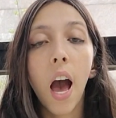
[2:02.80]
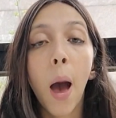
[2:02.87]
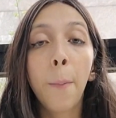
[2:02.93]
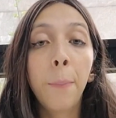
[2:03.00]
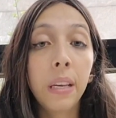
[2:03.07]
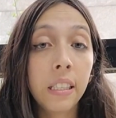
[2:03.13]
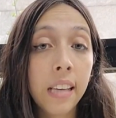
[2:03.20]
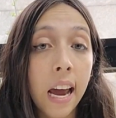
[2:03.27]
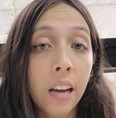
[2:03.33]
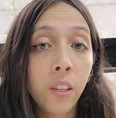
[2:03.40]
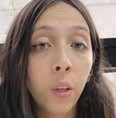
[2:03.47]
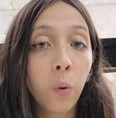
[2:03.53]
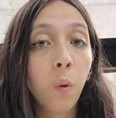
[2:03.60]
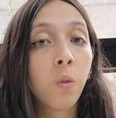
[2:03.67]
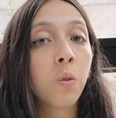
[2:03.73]
Apesar
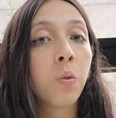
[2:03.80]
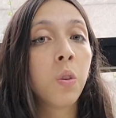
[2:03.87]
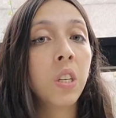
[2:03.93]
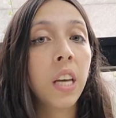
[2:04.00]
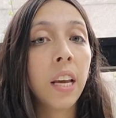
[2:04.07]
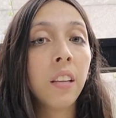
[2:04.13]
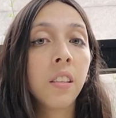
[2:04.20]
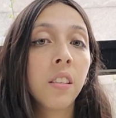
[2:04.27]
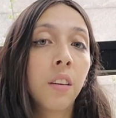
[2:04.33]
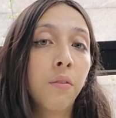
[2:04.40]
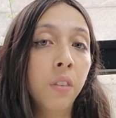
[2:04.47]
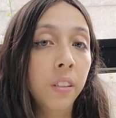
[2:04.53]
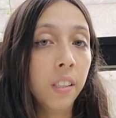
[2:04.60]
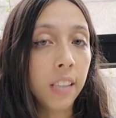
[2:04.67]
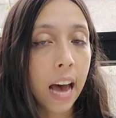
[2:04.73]
de alguns nutrientes
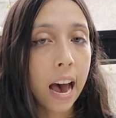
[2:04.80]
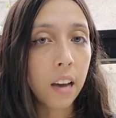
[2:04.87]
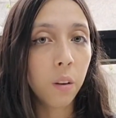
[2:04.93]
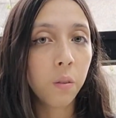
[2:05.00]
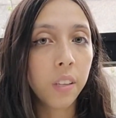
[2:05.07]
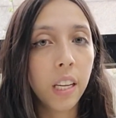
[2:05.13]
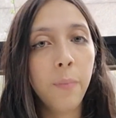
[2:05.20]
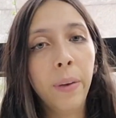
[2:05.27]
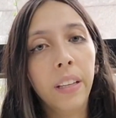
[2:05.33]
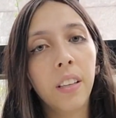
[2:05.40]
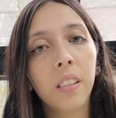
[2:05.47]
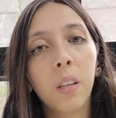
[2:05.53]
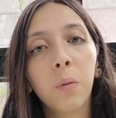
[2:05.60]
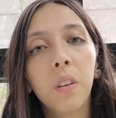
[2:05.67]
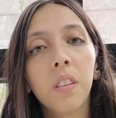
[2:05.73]
deficitários na
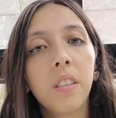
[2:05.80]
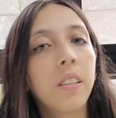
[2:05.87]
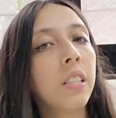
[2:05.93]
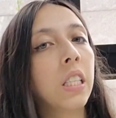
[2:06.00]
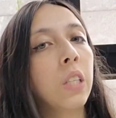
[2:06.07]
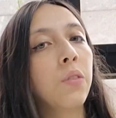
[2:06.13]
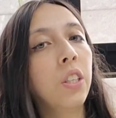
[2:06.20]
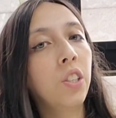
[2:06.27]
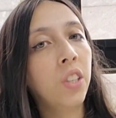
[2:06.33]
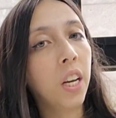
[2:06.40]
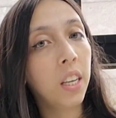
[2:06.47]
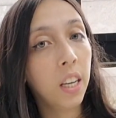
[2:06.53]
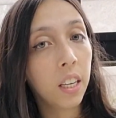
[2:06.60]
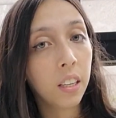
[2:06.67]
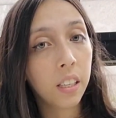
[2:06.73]
alimentação das crianças
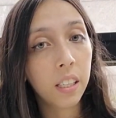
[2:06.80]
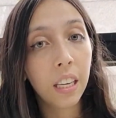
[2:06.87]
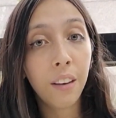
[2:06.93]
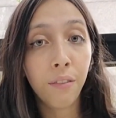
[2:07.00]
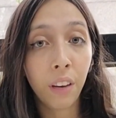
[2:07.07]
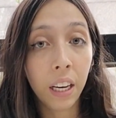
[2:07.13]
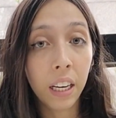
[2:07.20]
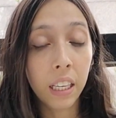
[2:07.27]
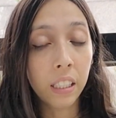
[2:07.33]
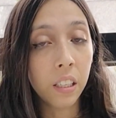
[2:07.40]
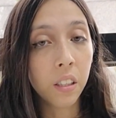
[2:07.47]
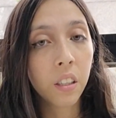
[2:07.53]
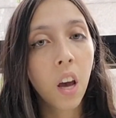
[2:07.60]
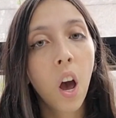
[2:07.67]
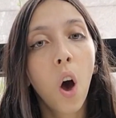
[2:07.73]
vegetarianas e
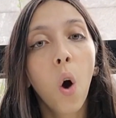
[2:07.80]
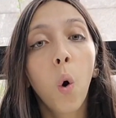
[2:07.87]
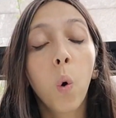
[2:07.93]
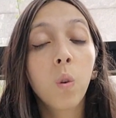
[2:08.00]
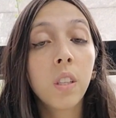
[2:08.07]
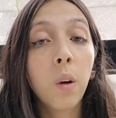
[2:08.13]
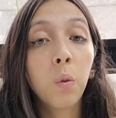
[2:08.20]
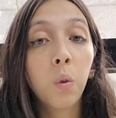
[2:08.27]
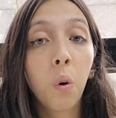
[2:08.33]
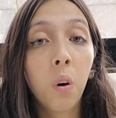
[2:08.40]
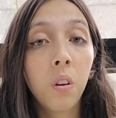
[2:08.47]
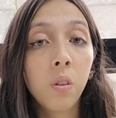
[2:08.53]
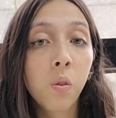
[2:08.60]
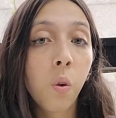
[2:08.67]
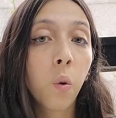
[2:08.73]
veganas, os
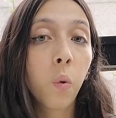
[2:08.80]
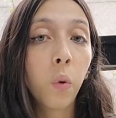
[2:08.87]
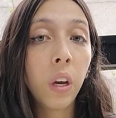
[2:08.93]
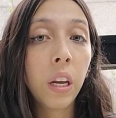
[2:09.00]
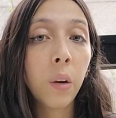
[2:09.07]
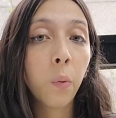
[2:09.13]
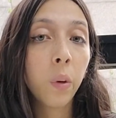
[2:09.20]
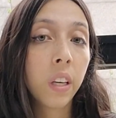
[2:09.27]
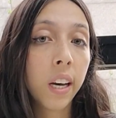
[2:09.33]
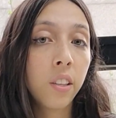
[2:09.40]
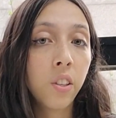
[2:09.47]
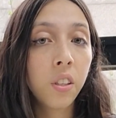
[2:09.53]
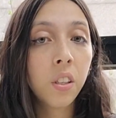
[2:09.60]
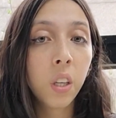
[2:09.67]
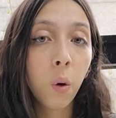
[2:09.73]
autores concluíram que a
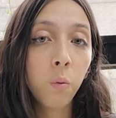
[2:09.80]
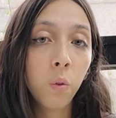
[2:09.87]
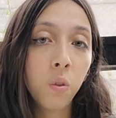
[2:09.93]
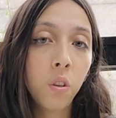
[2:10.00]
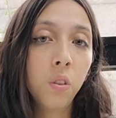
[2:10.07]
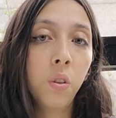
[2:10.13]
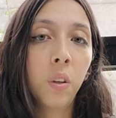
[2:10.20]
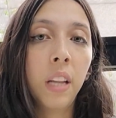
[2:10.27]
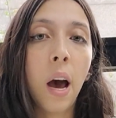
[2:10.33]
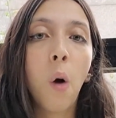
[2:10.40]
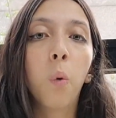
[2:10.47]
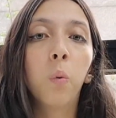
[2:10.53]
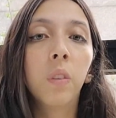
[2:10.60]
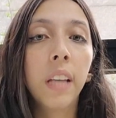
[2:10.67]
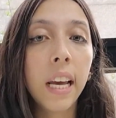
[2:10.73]
ingestão
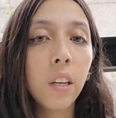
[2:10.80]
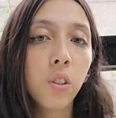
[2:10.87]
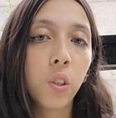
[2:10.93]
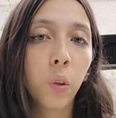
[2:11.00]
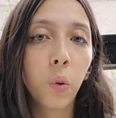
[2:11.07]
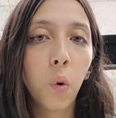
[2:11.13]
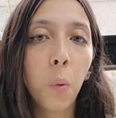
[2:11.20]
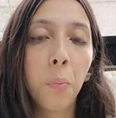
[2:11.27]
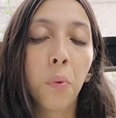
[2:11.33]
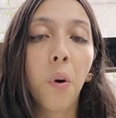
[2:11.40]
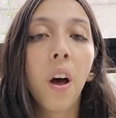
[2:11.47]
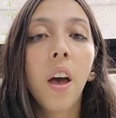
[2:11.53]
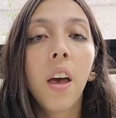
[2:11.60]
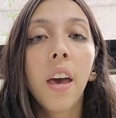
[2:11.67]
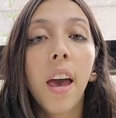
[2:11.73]
nutricional deste grupo
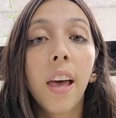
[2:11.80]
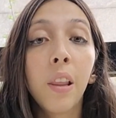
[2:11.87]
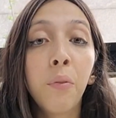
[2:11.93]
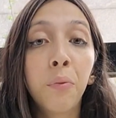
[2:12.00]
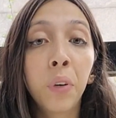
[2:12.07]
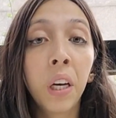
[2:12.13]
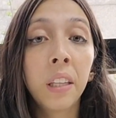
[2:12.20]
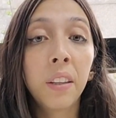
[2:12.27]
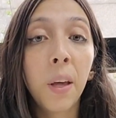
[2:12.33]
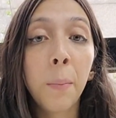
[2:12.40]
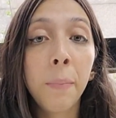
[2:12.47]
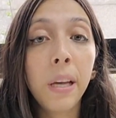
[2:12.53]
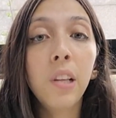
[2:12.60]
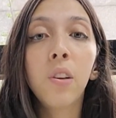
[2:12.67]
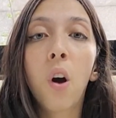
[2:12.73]
ela foi até
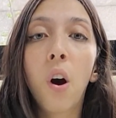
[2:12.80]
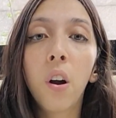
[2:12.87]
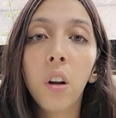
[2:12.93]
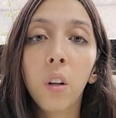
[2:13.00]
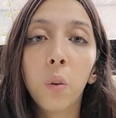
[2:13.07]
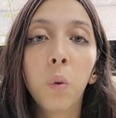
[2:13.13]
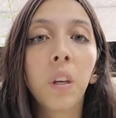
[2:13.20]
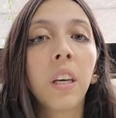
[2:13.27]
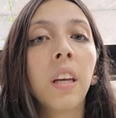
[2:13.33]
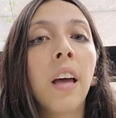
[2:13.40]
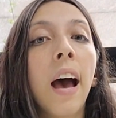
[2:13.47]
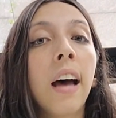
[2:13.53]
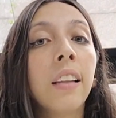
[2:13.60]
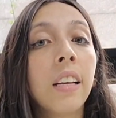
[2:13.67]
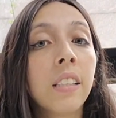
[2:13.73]
melhor do que
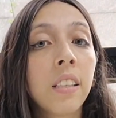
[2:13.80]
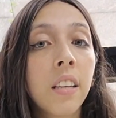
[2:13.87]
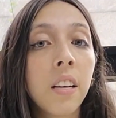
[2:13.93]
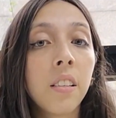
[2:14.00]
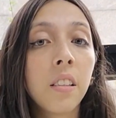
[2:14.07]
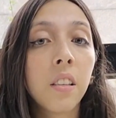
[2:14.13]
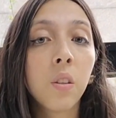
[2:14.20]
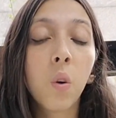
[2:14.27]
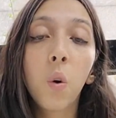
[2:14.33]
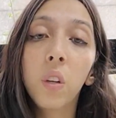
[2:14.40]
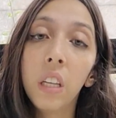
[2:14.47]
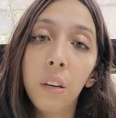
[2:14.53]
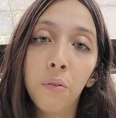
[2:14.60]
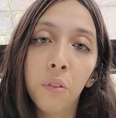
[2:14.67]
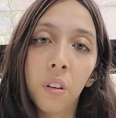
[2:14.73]
a das crianças
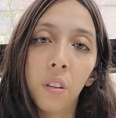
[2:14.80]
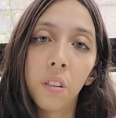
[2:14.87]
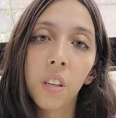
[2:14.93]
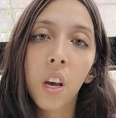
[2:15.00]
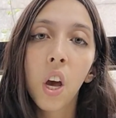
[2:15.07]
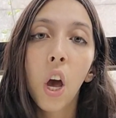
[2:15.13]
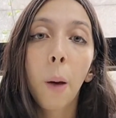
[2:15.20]
onívoras,